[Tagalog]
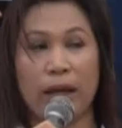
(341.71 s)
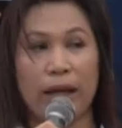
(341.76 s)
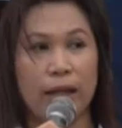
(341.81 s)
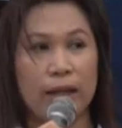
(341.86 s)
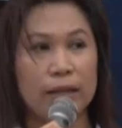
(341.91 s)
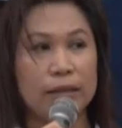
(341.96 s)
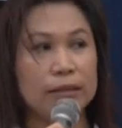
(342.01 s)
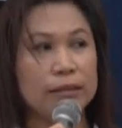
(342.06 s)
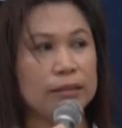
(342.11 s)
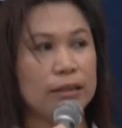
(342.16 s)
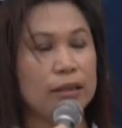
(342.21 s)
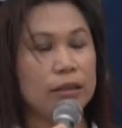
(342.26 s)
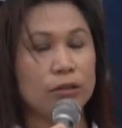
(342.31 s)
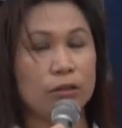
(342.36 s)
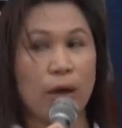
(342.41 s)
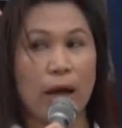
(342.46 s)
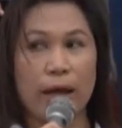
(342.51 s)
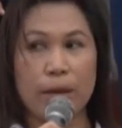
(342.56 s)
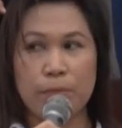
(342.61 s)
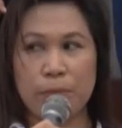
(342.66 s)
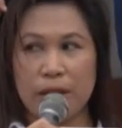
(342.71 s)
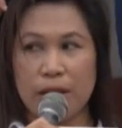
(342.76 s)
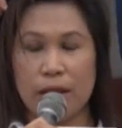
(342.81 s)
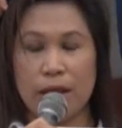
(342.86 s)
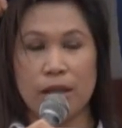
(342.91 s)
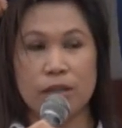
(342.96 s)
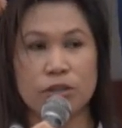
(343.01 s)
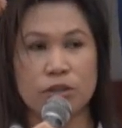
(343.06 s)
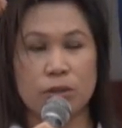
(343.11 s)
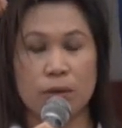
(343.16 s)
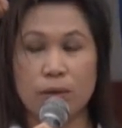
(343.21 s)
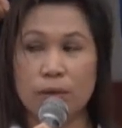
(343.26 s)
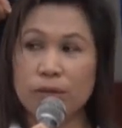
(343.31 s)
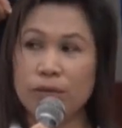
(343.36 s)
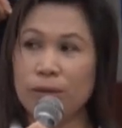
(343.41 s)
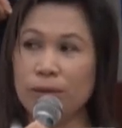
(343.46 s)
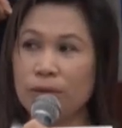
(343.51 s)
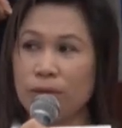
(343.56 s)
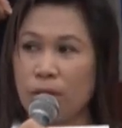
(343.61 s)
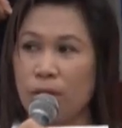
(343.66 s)
to HELD, to
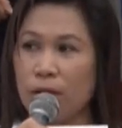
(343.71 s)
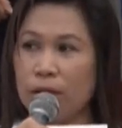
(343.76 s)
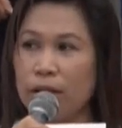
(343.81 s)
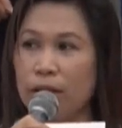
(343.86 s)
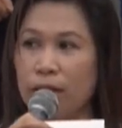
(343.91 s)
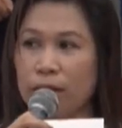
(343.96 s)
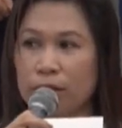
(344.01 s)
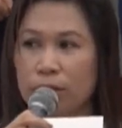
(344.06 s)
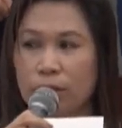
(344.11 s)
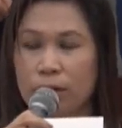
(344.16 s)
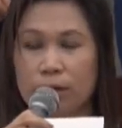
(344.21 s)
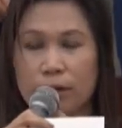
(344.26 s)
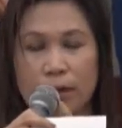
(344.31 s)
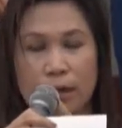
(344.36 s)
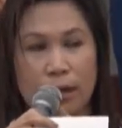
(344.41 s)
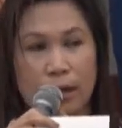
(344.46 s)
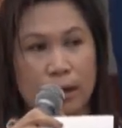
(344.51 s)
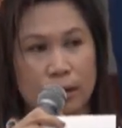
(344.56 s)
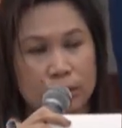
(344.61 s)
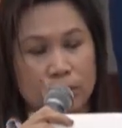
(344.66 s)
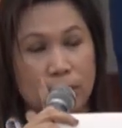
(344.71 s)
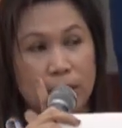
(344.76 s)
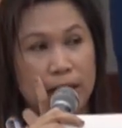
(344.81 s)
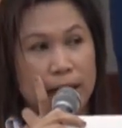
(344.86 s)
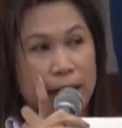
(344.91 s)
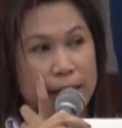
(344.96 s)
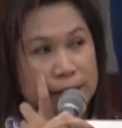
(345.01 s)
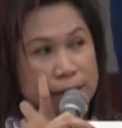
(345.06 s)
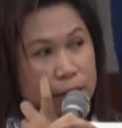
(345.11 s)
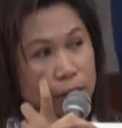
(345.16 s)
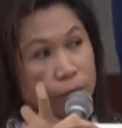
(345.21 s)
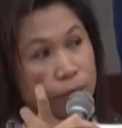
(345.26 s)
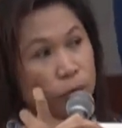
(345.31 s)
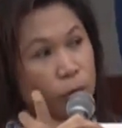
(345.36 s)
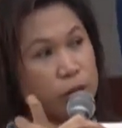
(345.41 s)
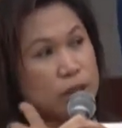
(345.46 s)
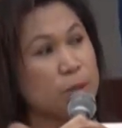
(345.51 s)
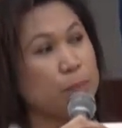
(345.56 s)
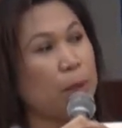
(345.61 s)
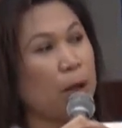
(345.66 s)
IPHO, Doc Rolly and Doc uh, Tulias, and of
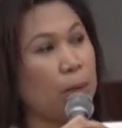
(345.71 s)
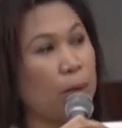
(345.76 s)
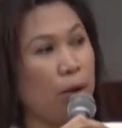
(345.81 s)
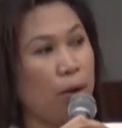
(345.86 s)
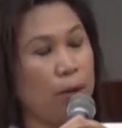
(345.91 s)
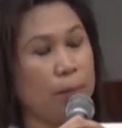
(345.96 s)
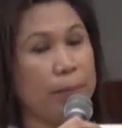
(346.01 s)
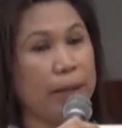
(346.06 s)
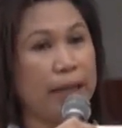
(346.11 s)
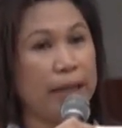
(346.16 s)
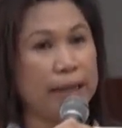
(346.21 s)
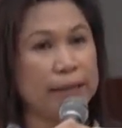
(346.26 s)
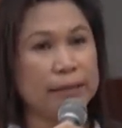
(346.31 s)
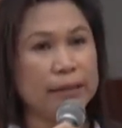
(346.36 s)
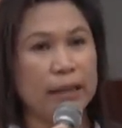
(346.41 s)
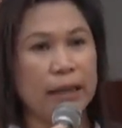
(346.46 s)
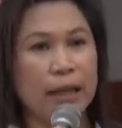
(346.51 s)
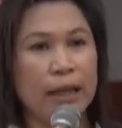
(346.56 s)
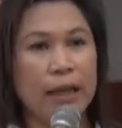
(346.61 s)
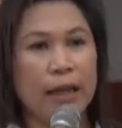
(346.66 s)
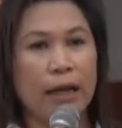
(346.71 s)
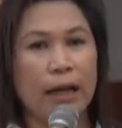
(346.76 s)
course, Pau Obel.